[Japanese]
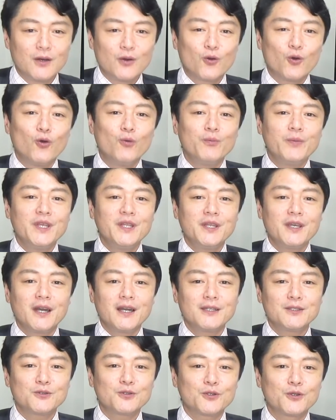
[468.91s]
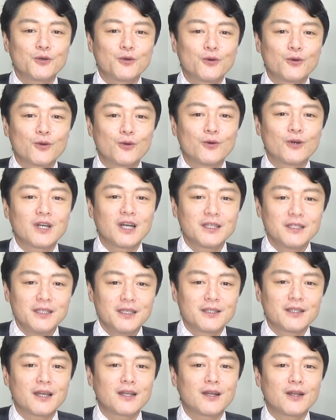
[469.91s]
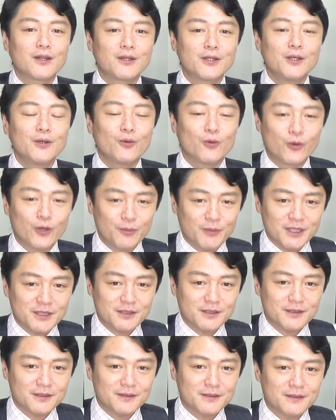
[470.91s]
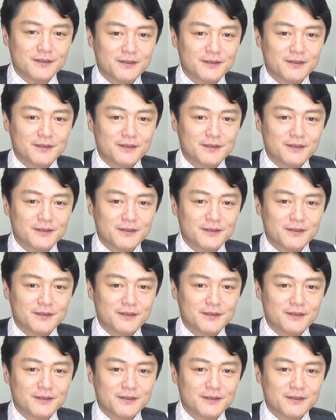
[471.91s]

コンビニアイス評論家になられております。